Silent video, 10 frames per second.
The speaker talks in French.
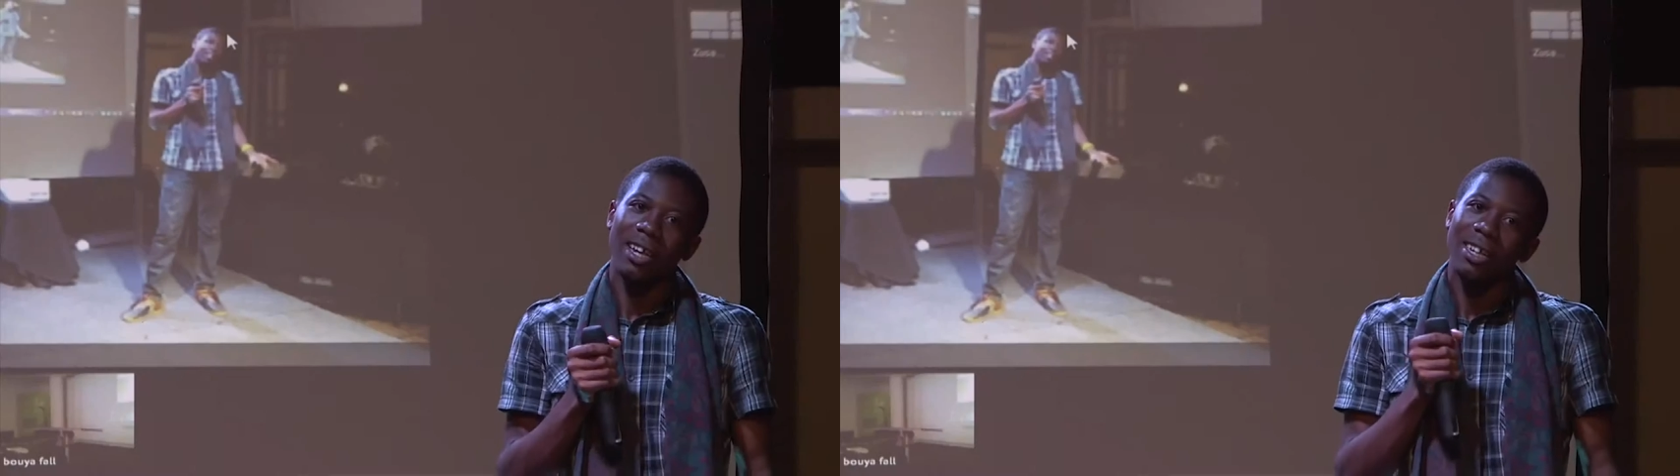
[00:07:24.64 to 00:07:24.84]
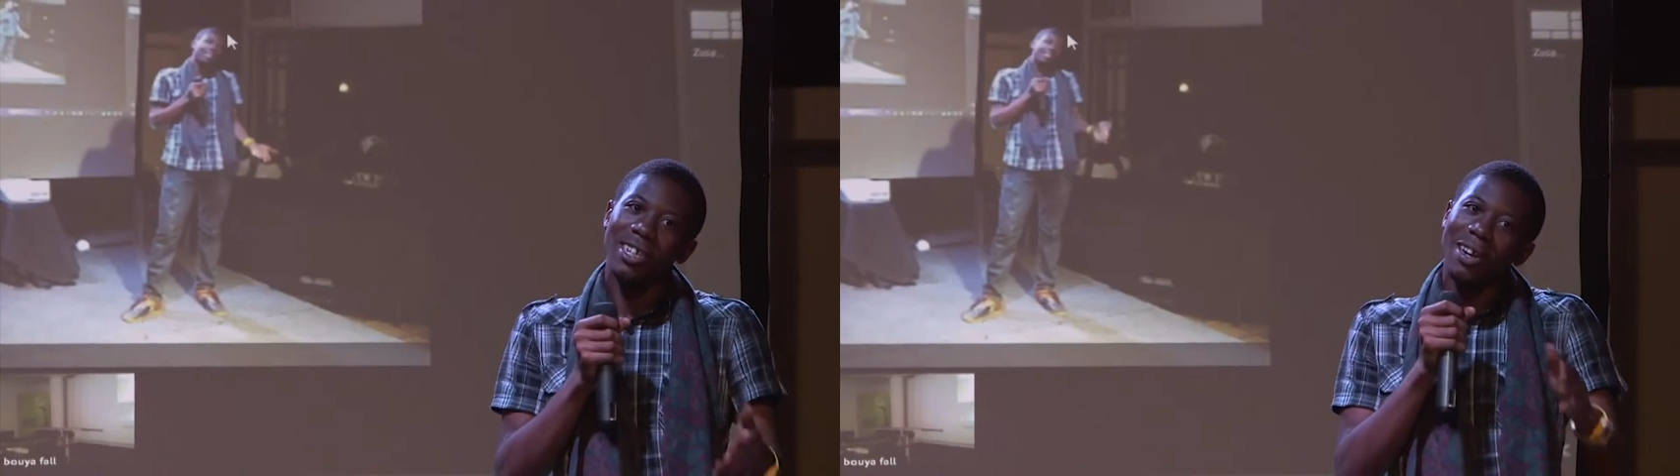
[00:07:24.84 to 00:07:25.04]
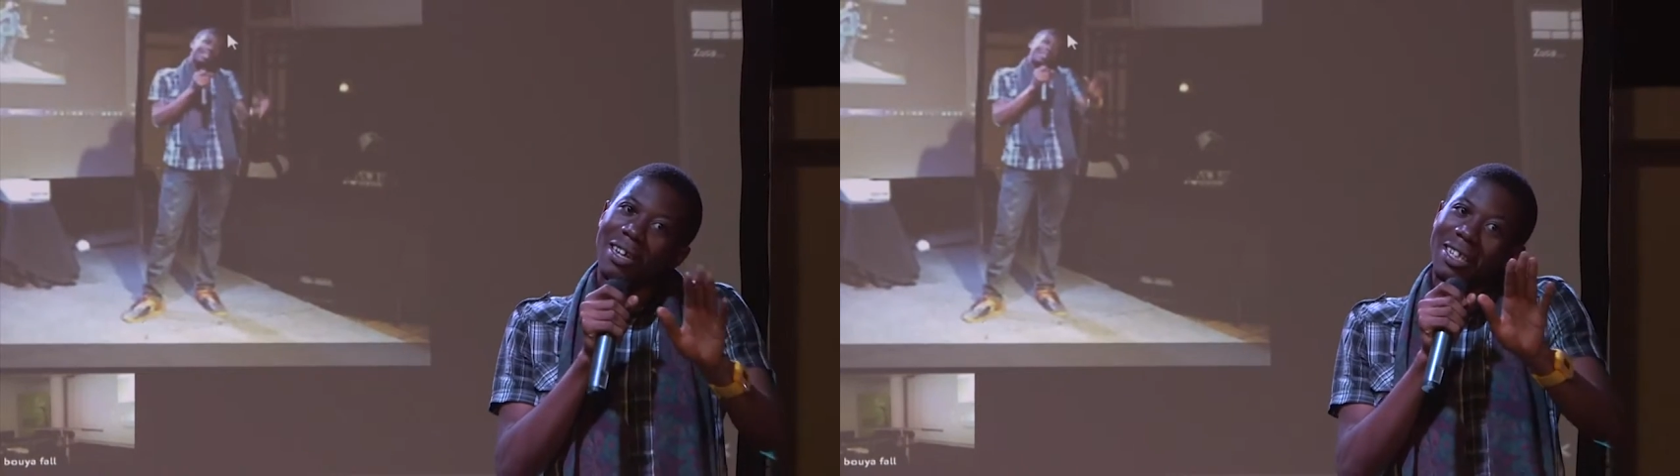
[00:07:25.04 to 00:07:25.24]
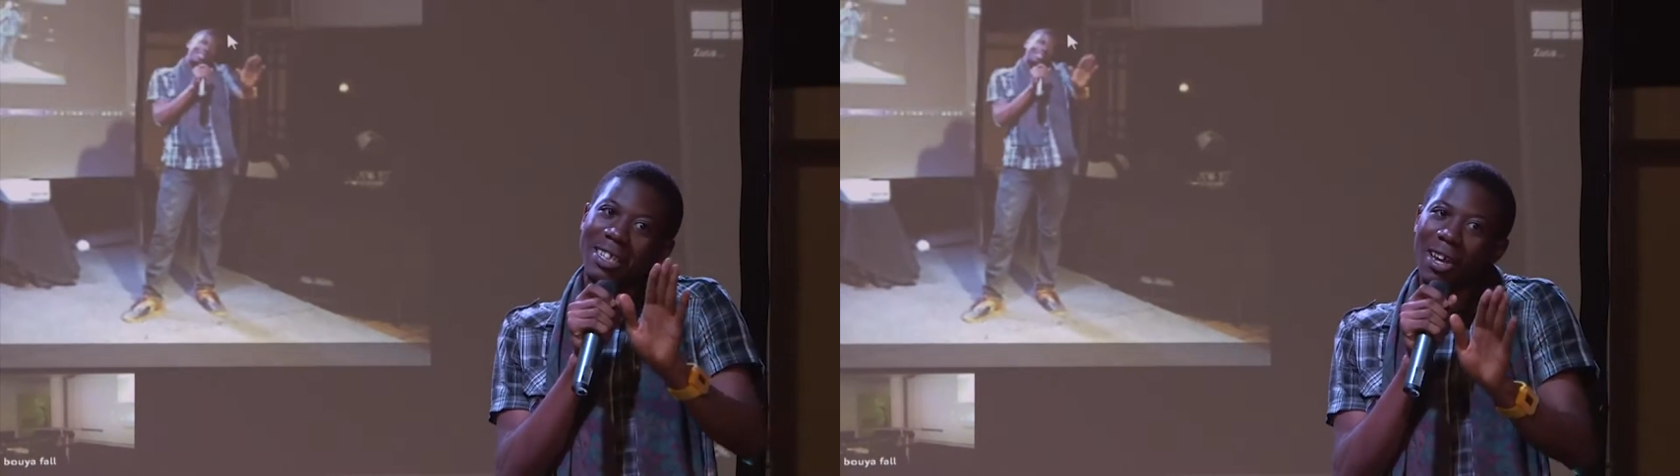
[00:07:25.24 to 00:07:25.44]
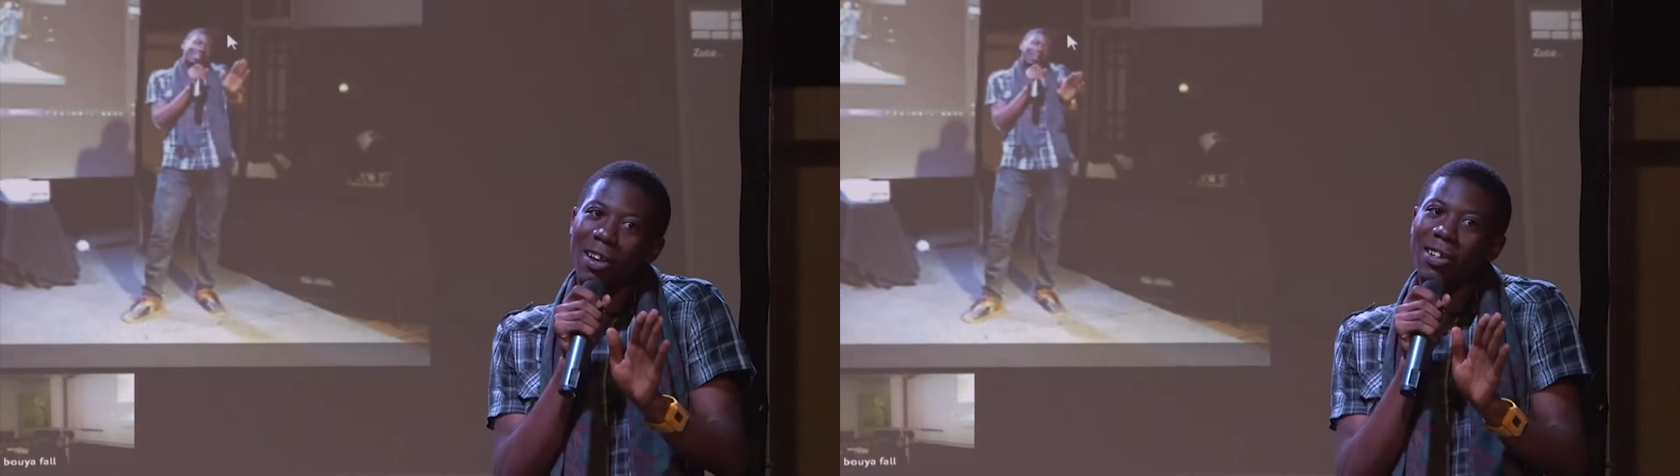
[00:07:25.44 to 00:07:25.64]
Je vais,
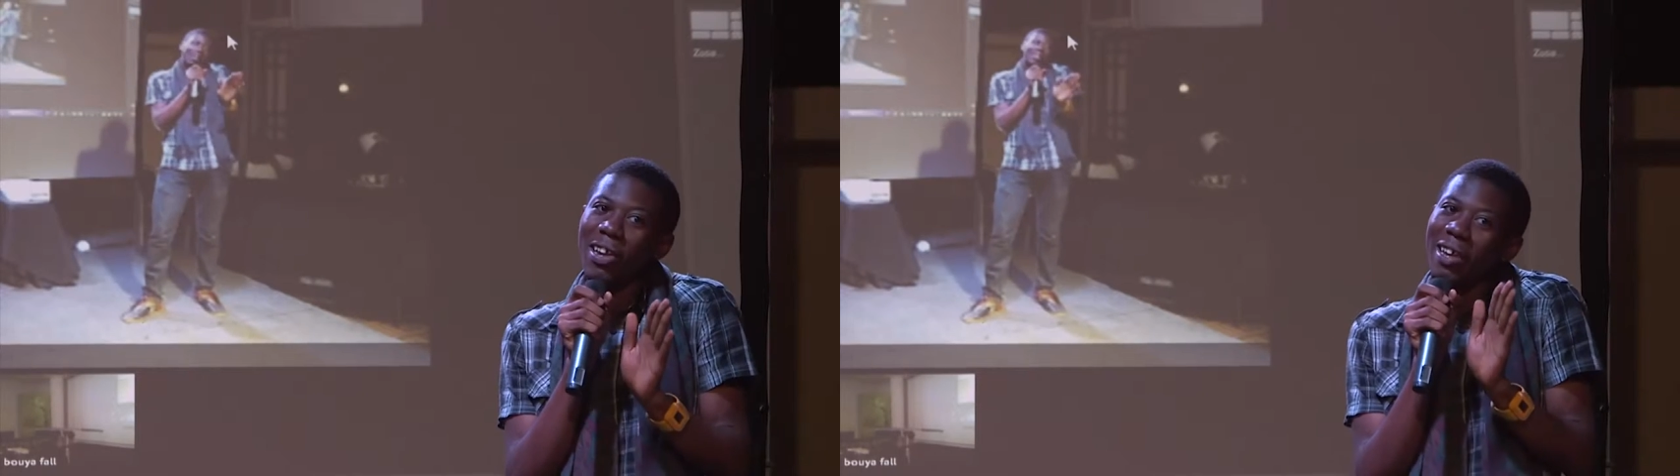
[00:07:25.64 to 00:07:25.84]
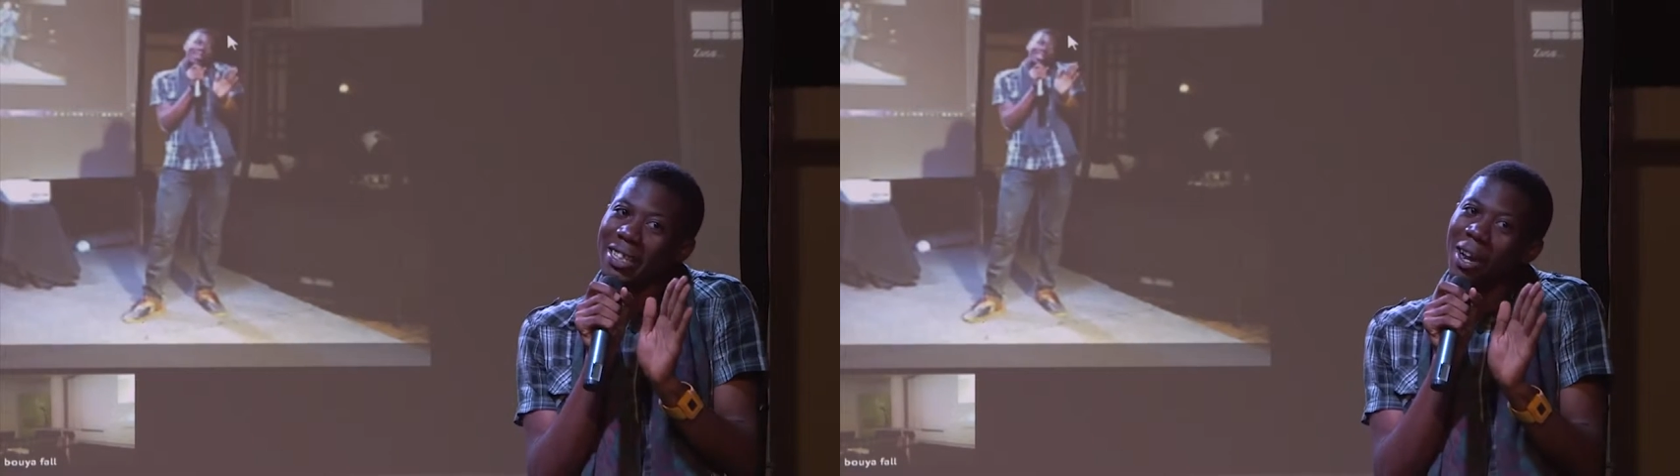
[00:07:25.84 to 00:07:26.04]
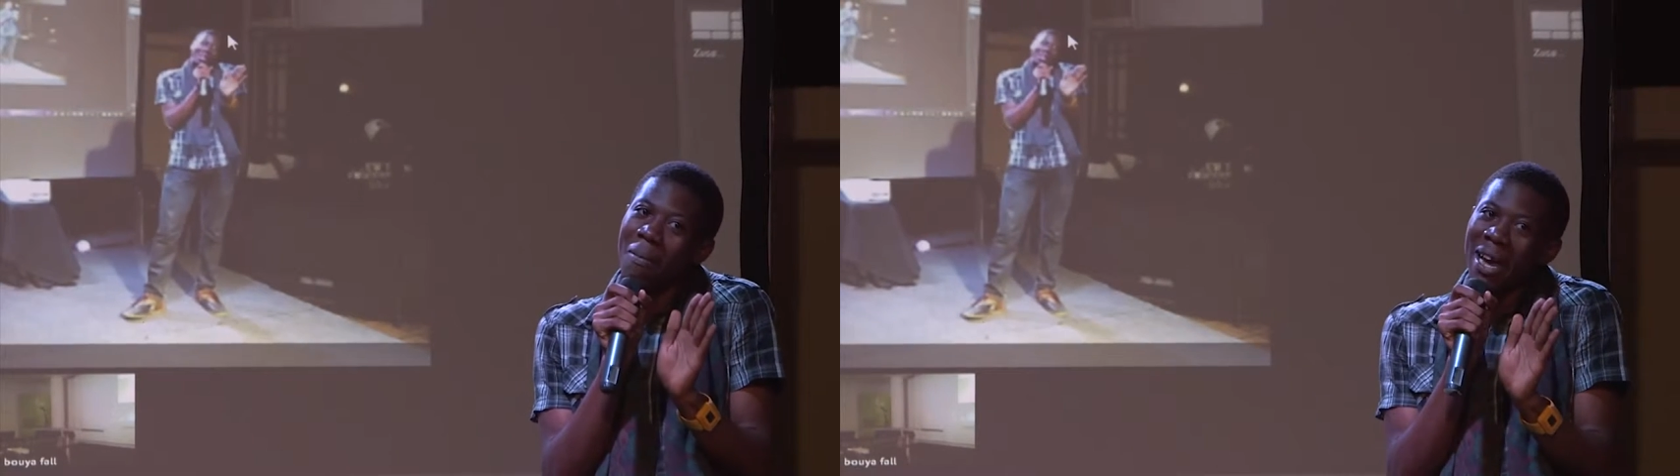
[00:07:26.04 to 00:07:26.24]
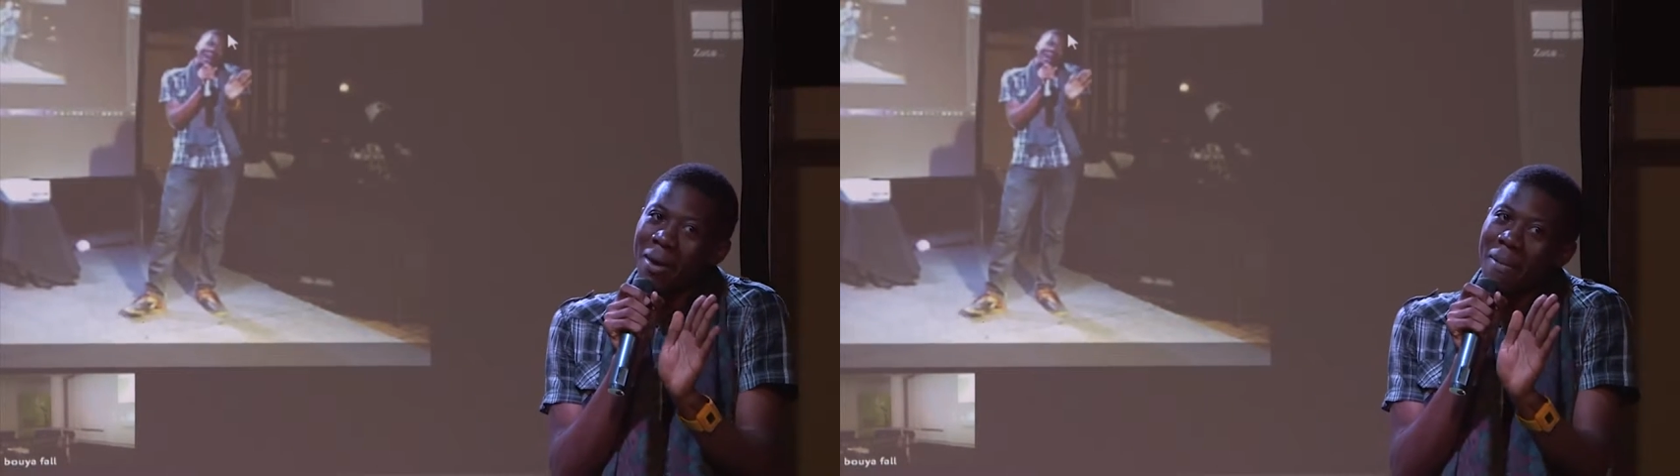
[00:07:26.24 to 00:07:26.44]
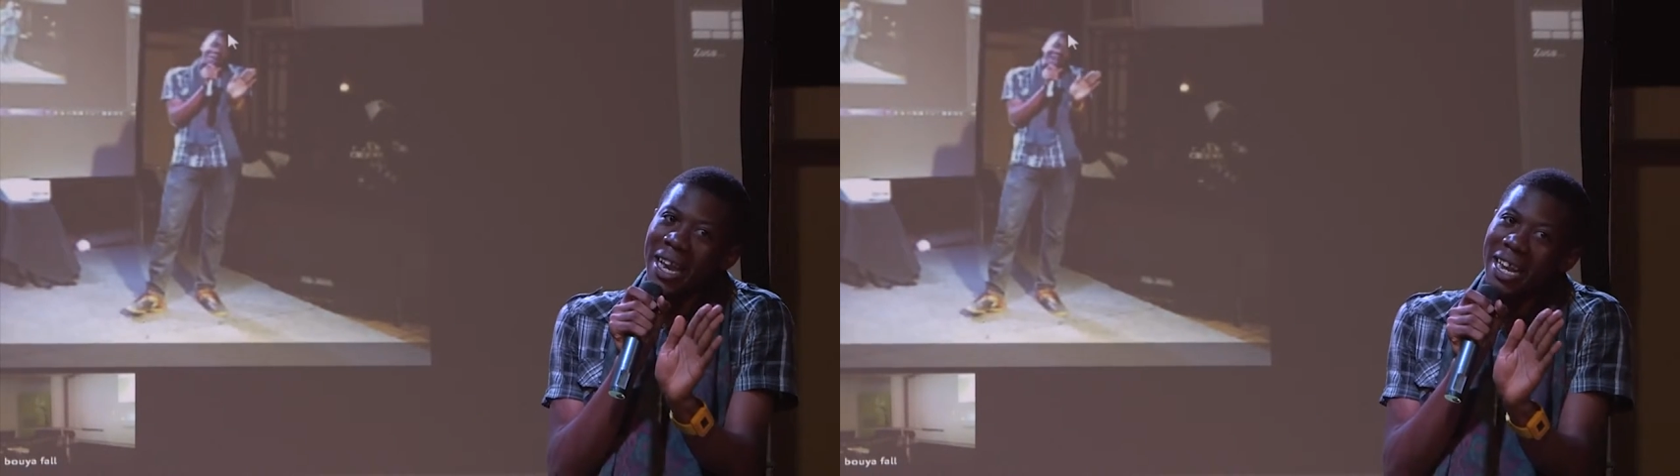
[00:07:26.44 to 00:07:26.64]
je, seulement
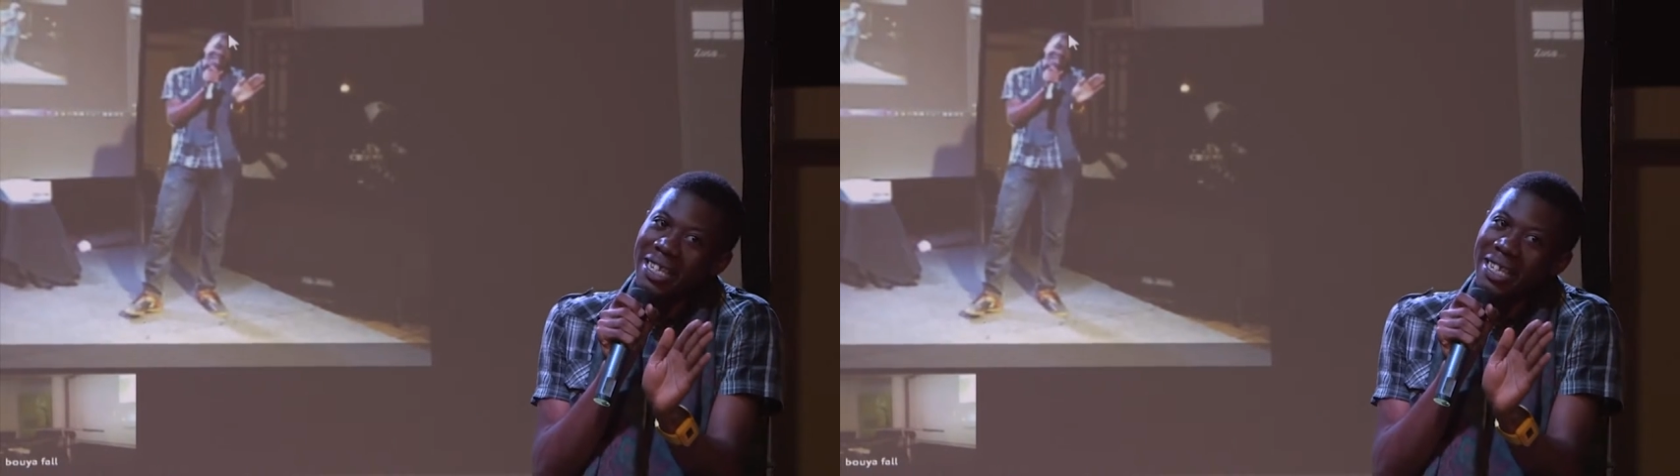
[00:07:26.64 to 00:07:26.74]
demander de